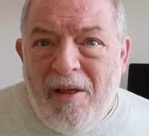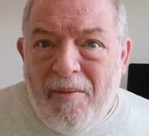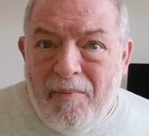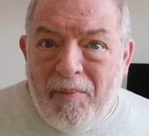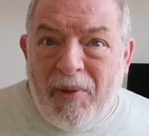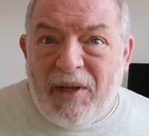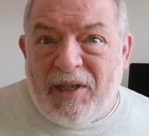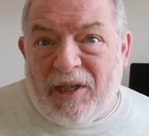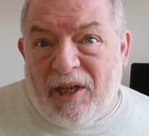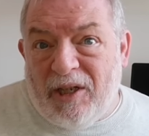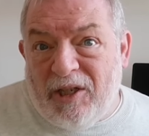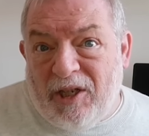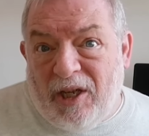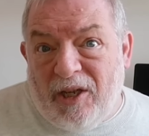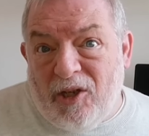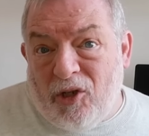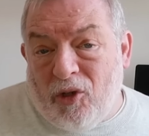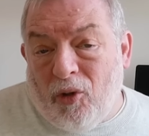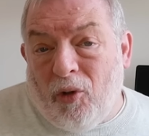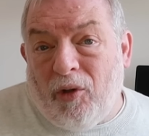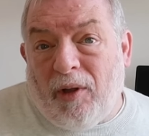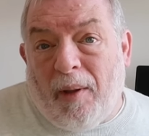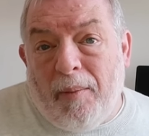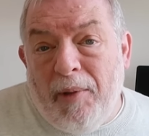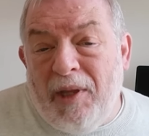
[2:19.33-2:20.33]
Más allá de
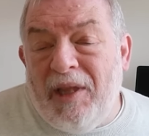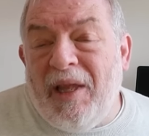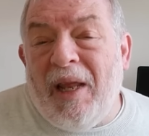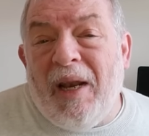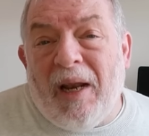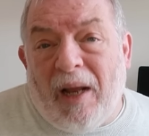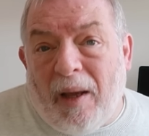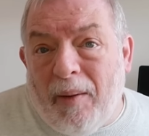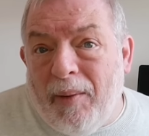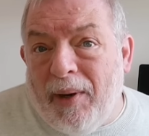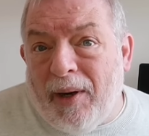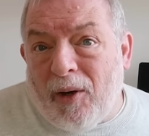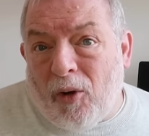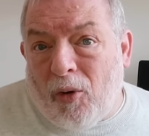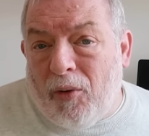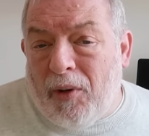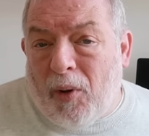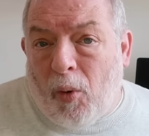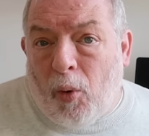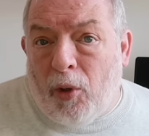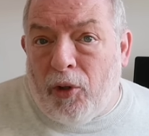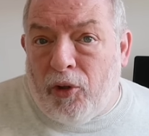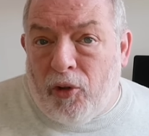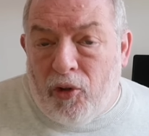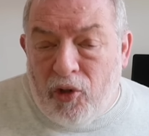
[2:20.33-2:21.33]
eso, también tiene que ver con
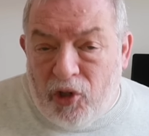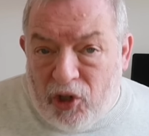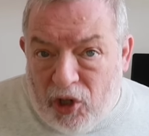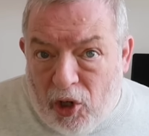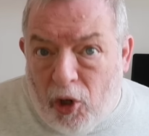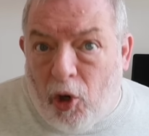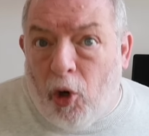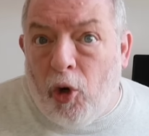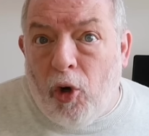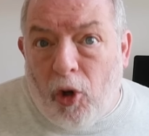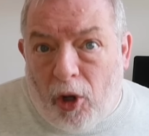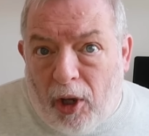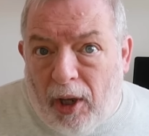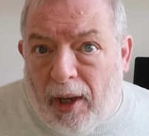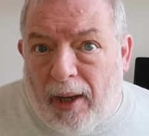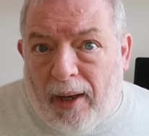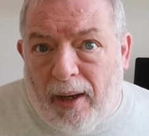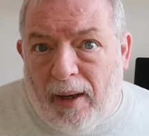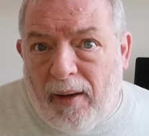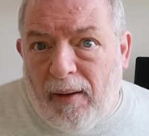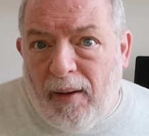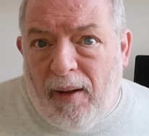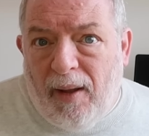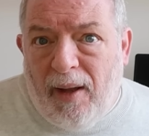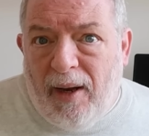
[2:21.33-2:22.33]
una cuestión
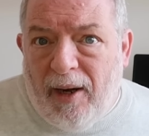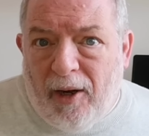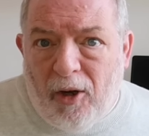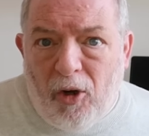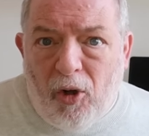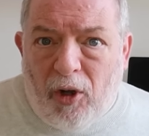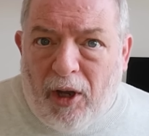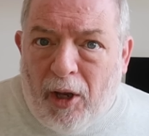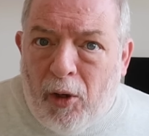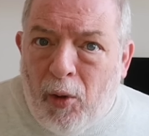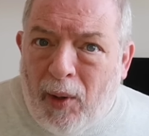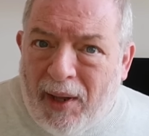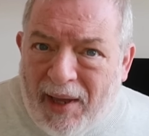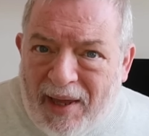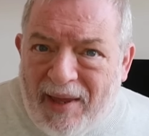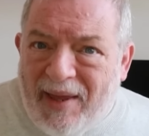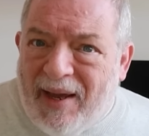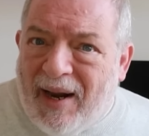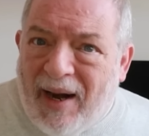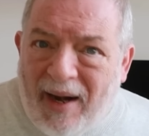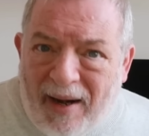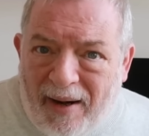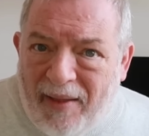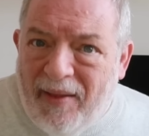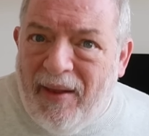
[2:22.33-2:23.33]
psicológica, creo que no hay que
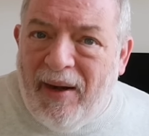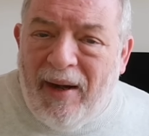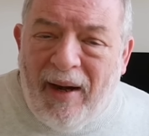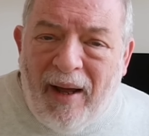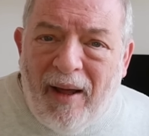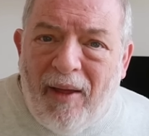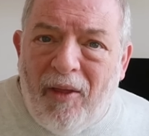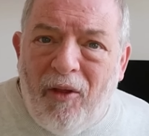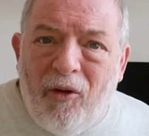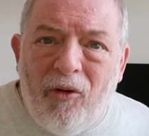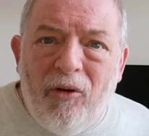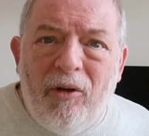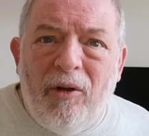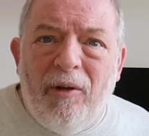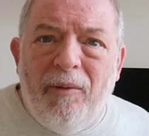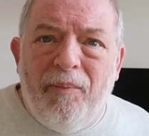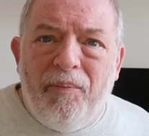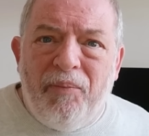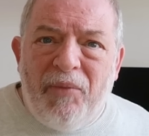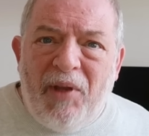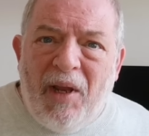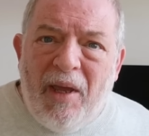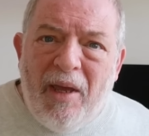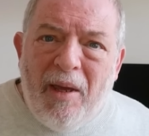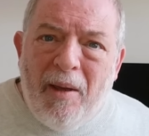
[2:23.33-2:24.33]
dejarla de lado,
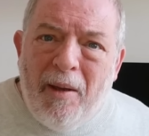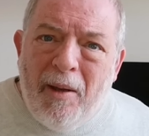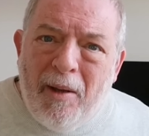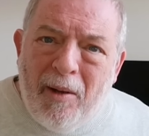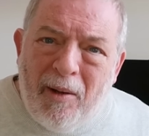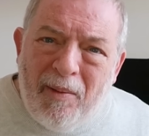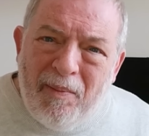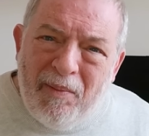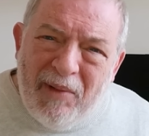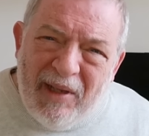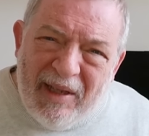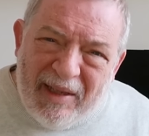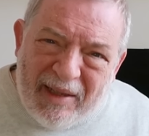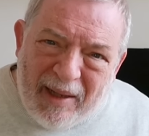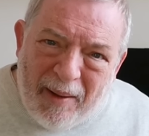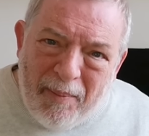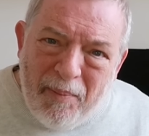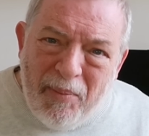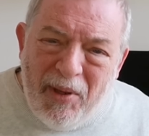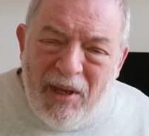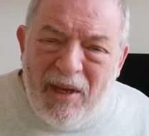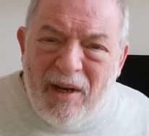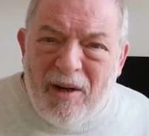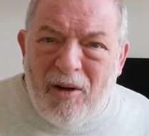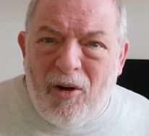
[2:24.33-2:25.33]
eh, y
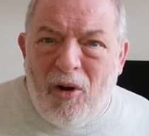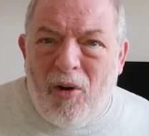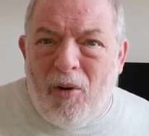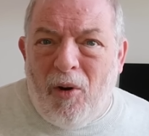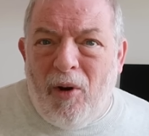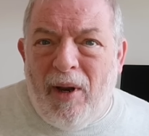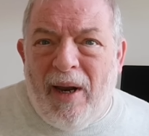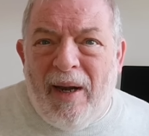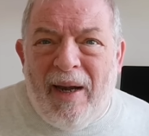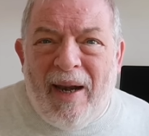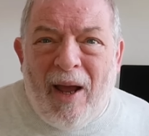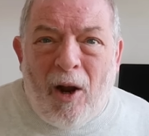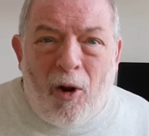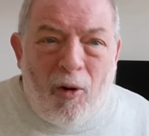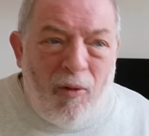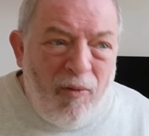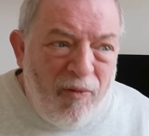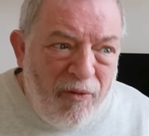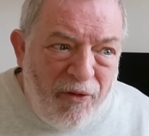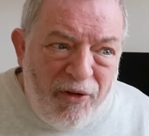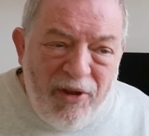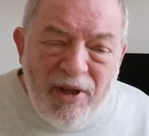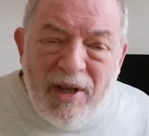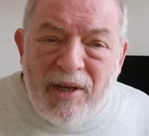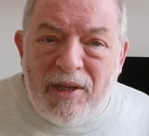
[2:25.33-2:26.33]
también eh, la
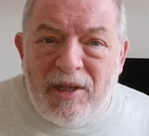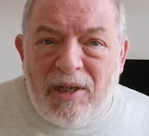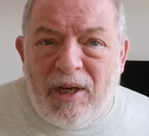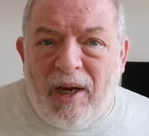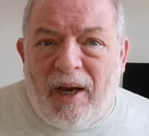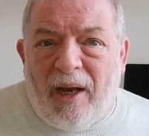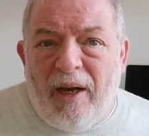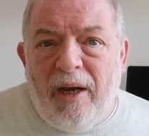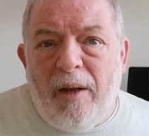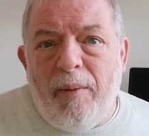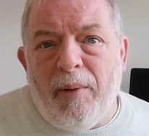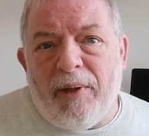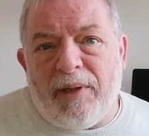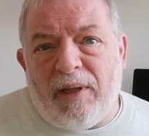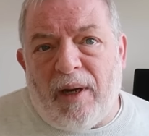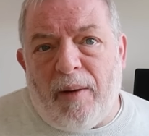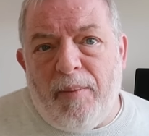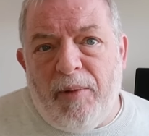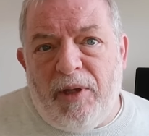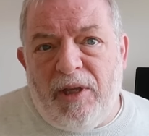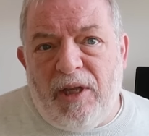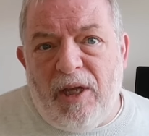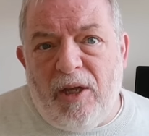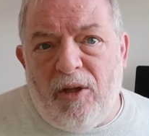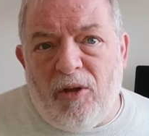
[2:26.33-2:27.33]
confianza que le iba
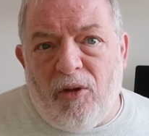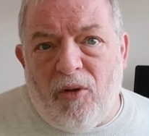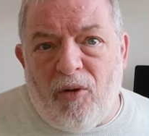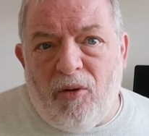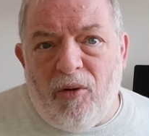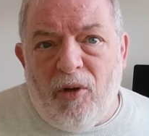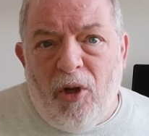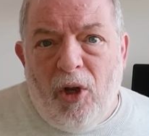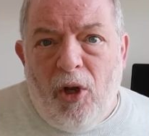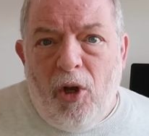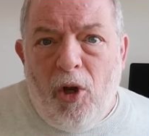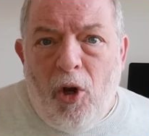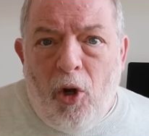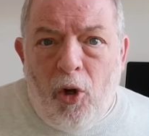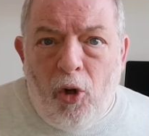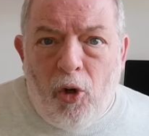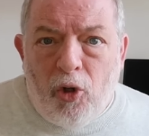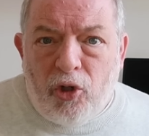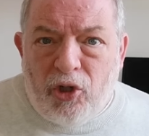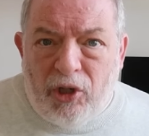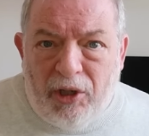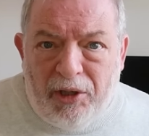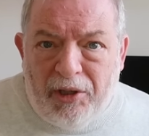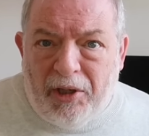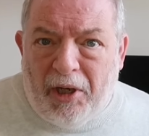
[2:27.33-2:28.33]
transmitiendo
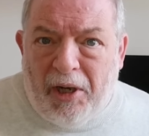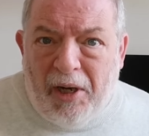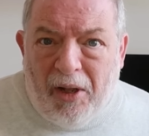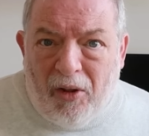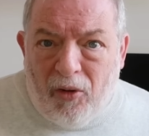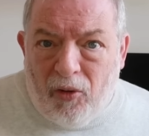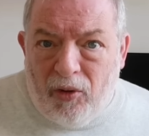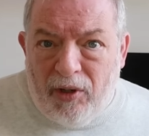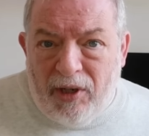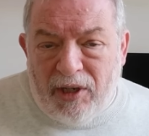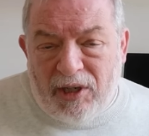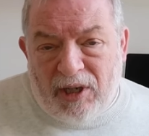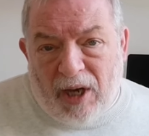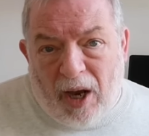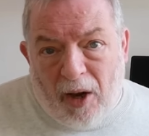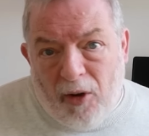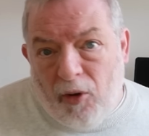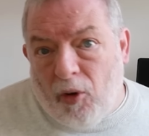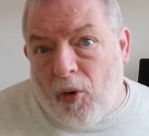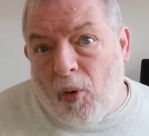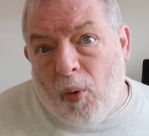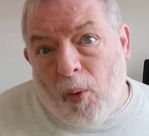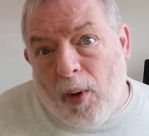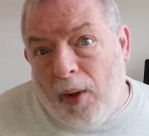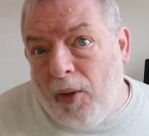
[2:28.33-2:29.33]
los entrenadores a
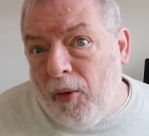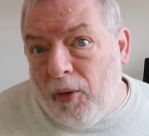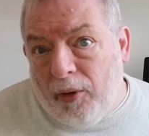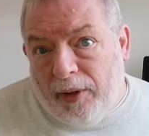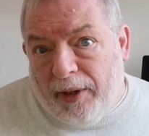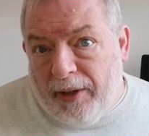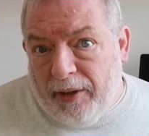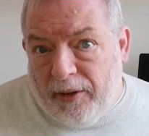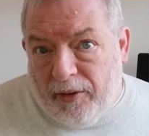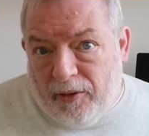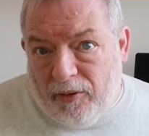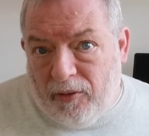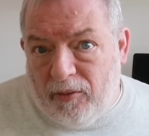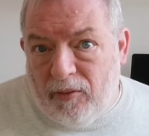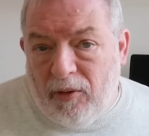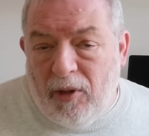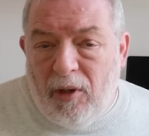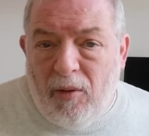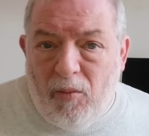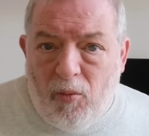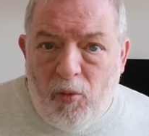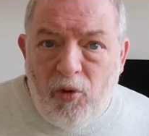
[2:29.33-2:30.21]
los jugadores. ¿no?